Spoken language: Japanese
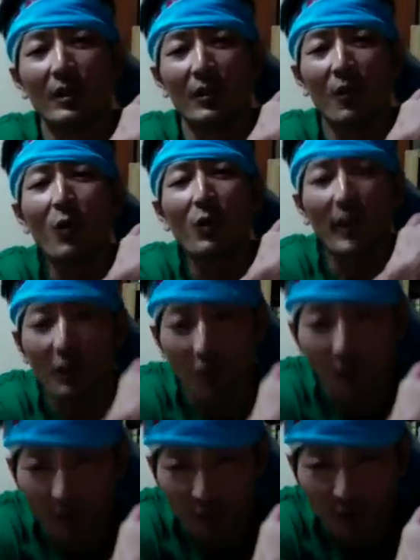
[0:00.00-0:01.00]
方形と言
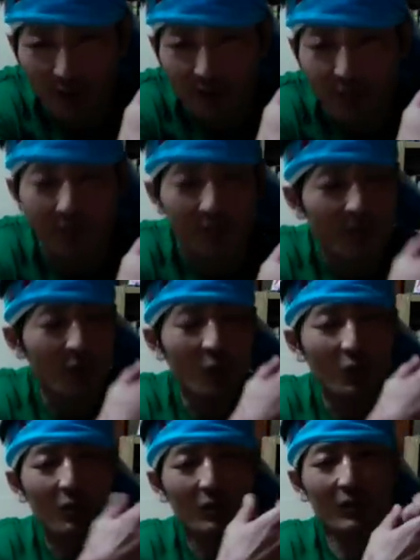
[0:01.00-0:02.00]
われる状態です。で、こ
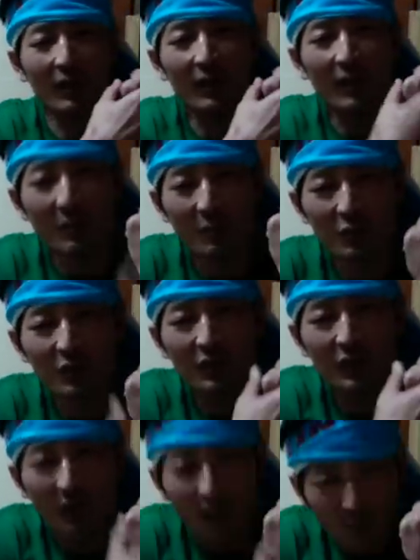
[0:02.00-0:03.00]
の手で剥い
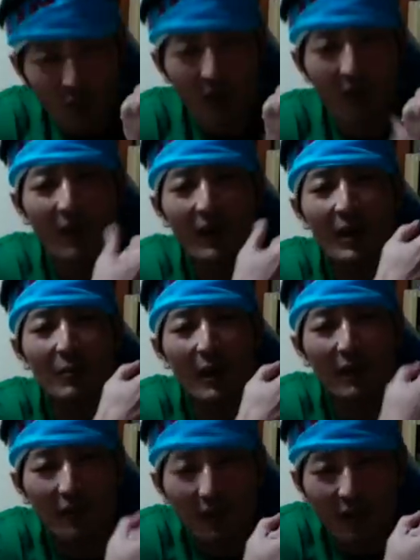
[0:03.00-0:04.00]
ても皮がめ
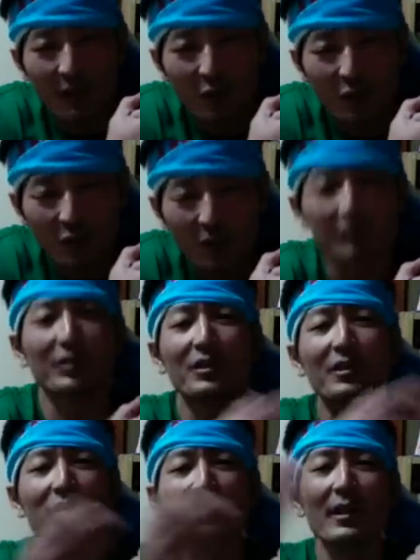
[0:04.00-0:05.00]
くれないものを
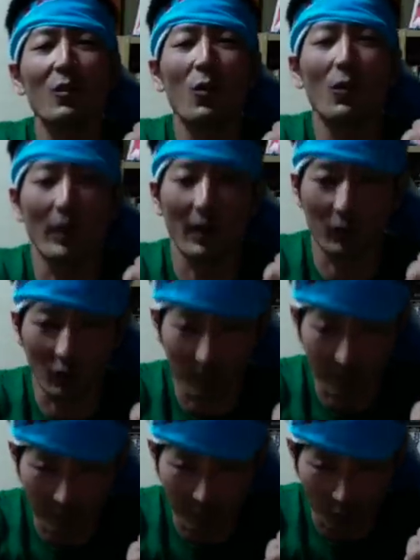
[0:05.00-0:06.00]
新生方形という、
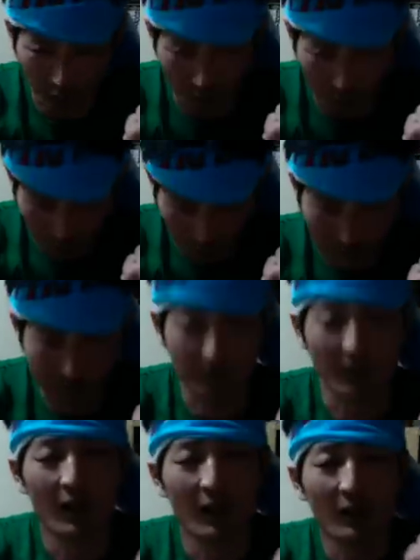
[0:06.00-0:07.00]
よ、よそうです。
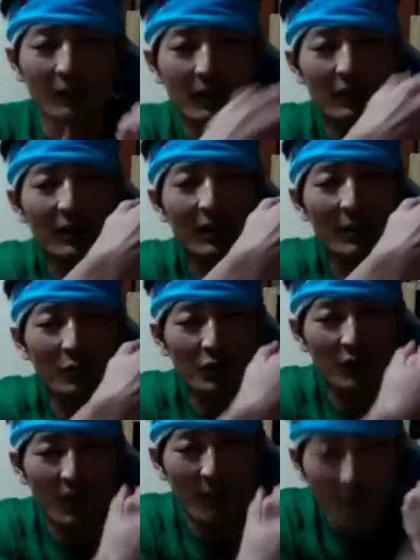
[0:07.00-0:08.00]
で、手で剥
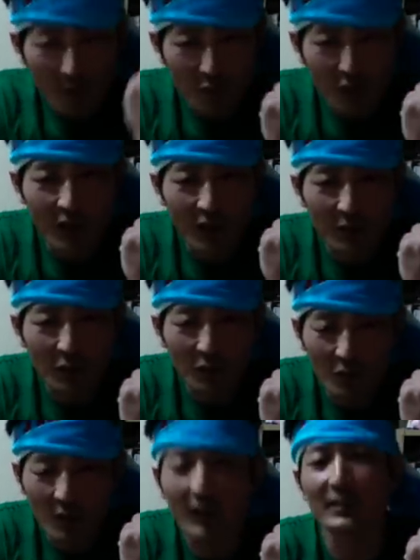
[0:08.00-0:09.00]
けば剥けるもの
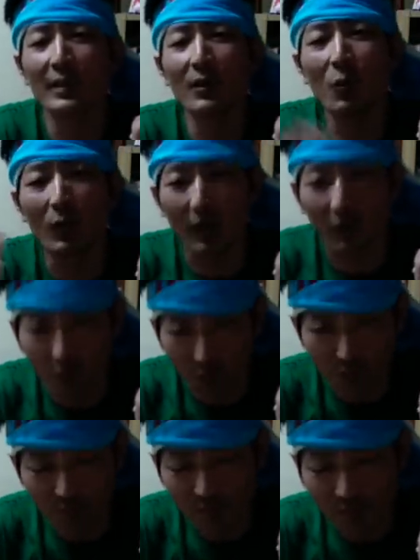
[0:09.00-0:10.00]
を火星方形という。
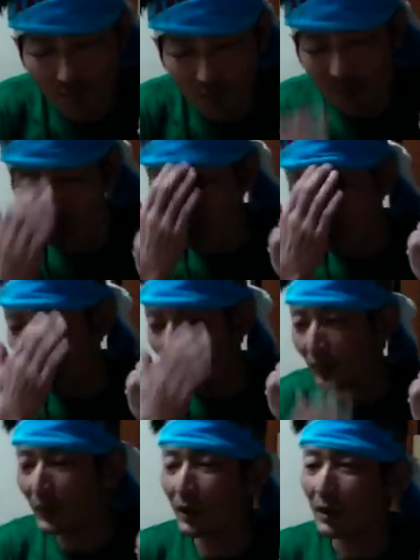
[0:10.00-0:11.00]

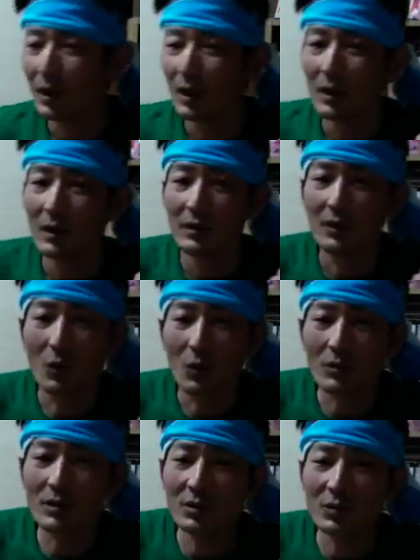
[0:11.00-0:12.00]
で、日
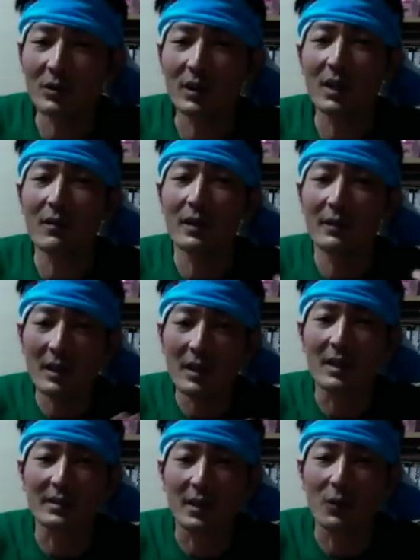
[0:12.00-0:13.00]
本人の7割は火
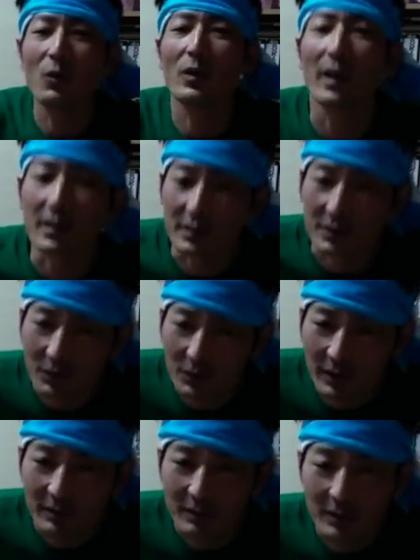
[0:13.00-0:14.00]
星方形らしいんですよ
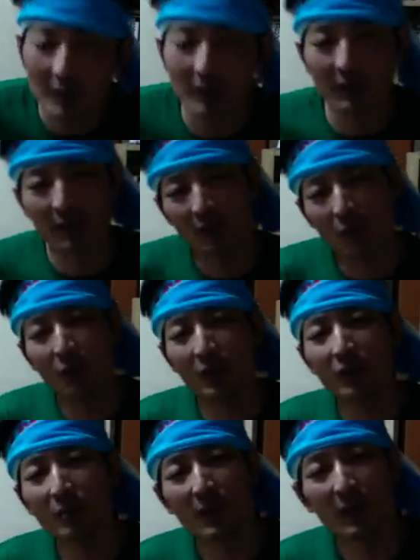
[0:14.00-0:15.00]
ね。で、残り
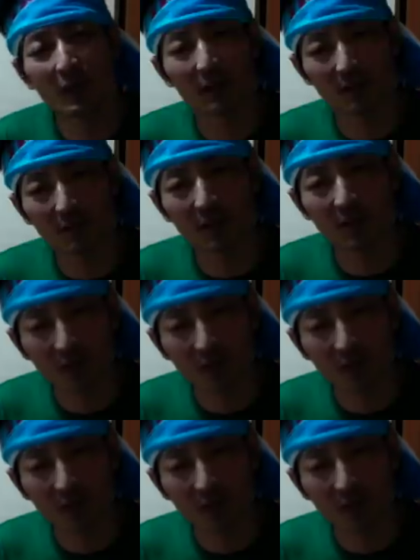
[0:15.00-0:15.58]
のまあ、まあ、